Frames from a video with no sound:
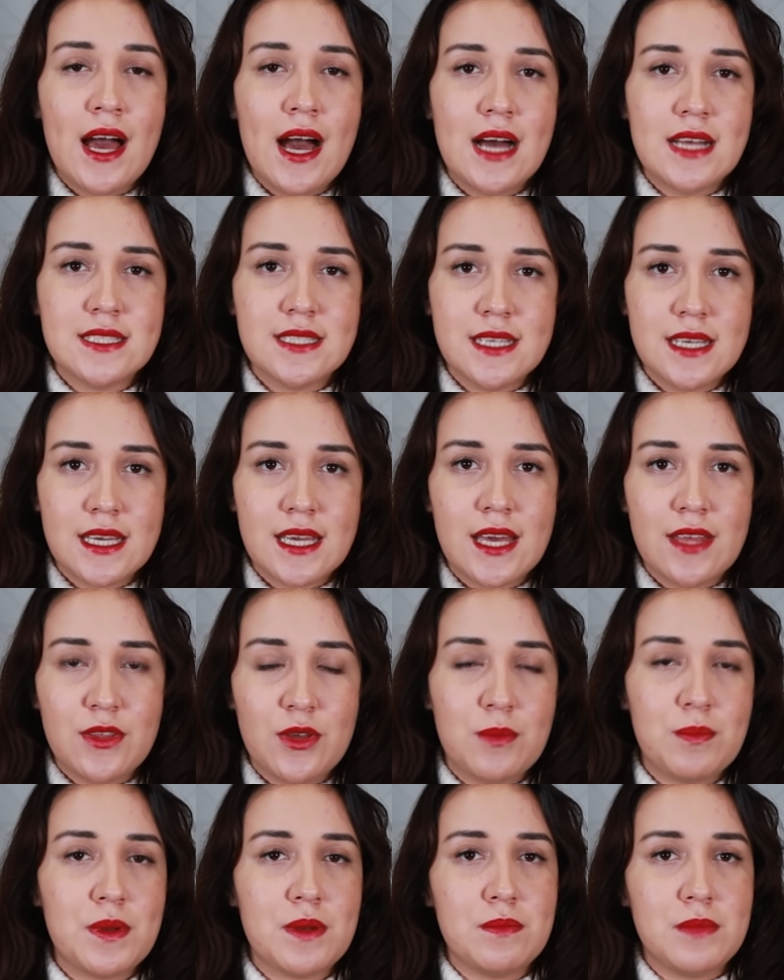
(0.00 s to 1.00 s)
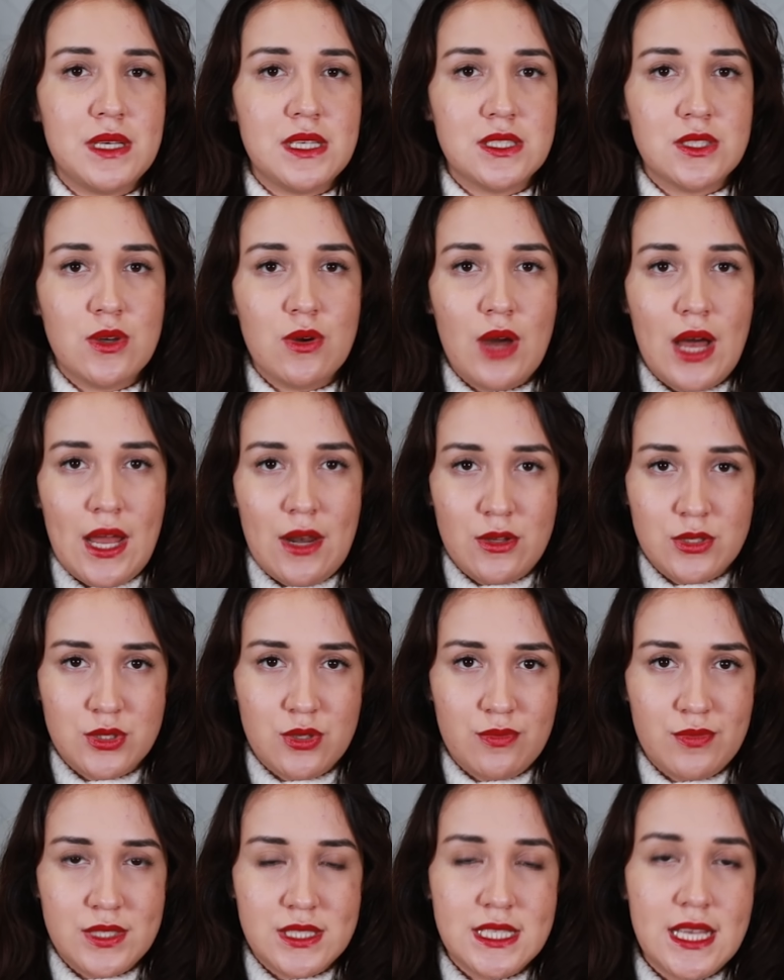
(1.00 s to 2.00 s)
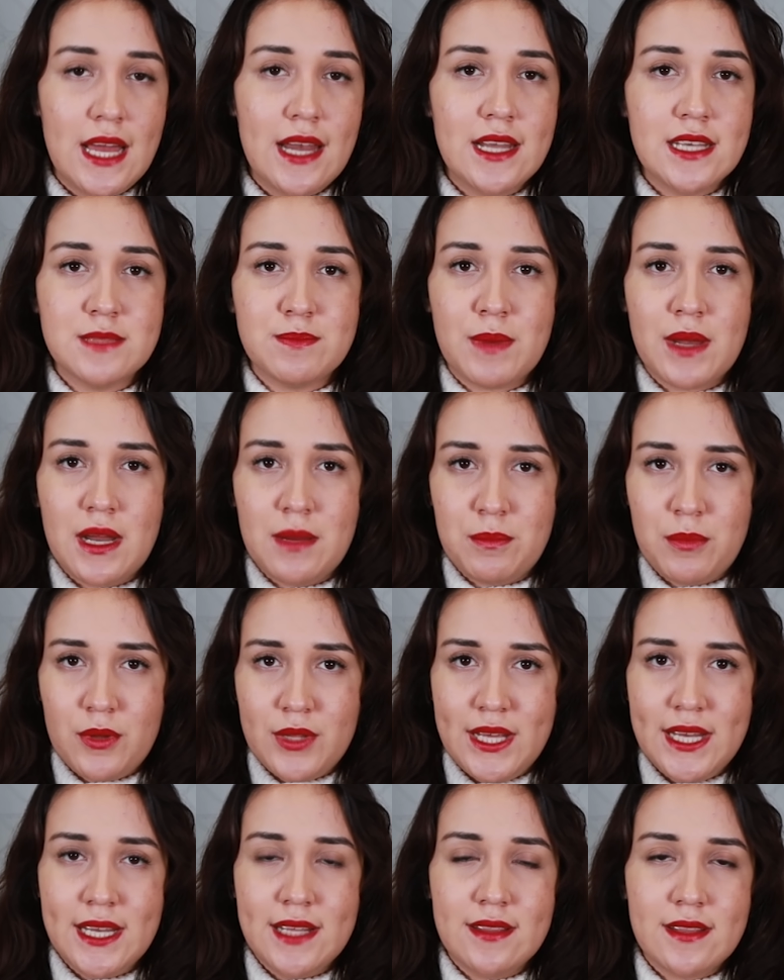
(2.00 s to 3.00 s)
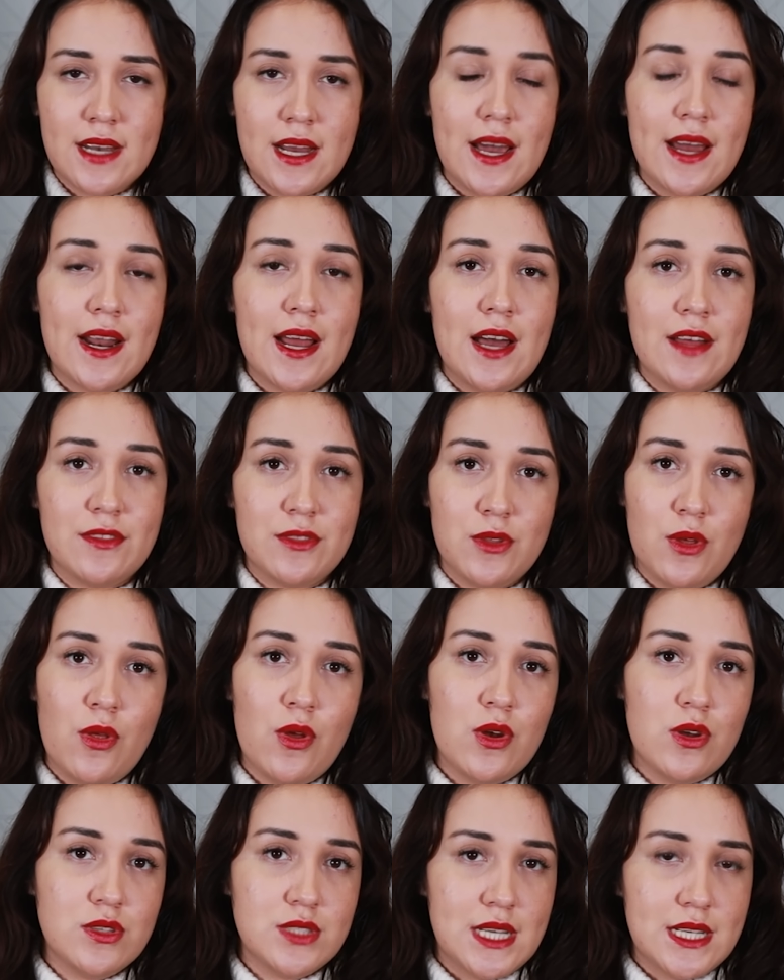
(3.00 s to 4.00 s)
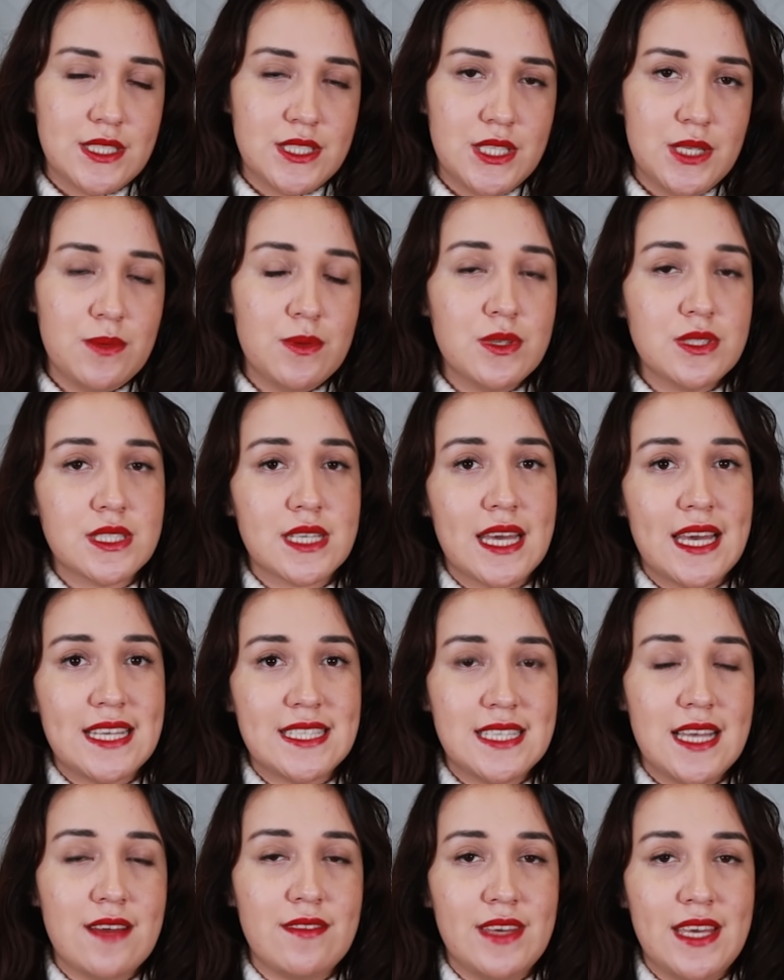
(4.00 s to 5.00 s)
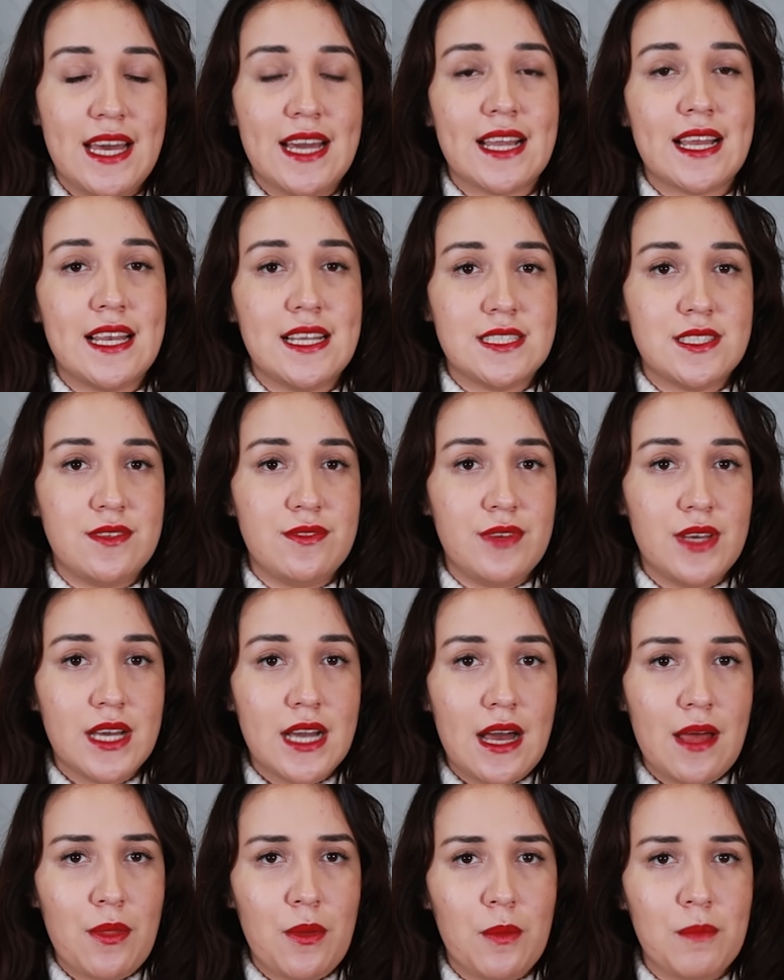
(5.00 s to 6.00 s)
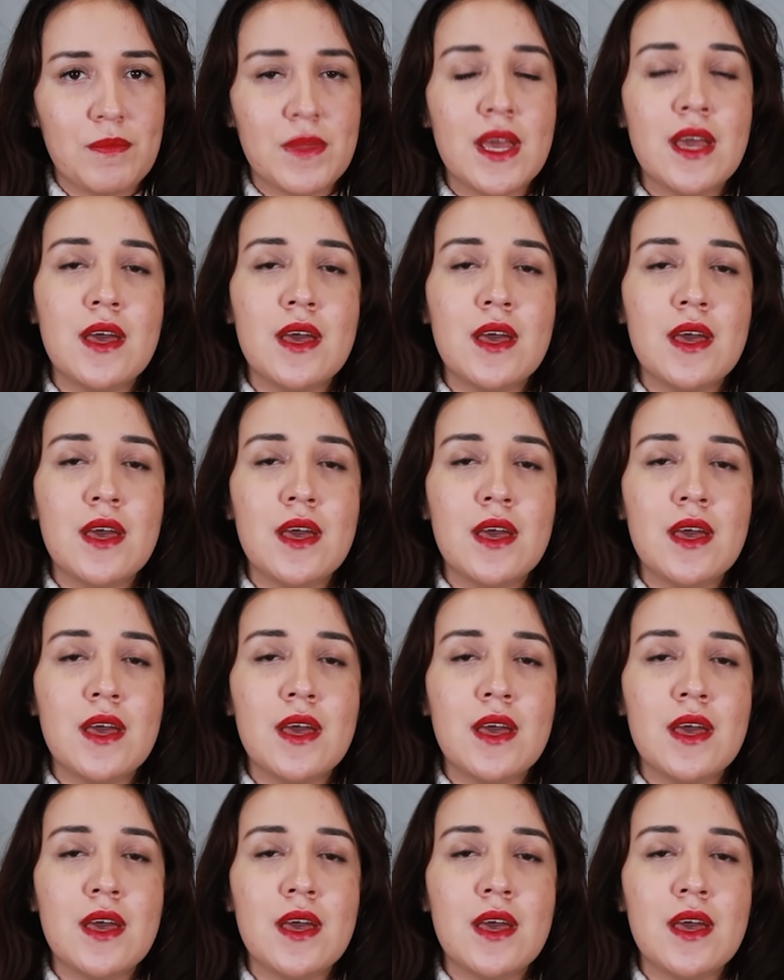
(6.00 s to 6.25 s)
así que dio permiso a los oficiales para poder entrar a todos los archivos que se habían clasificado,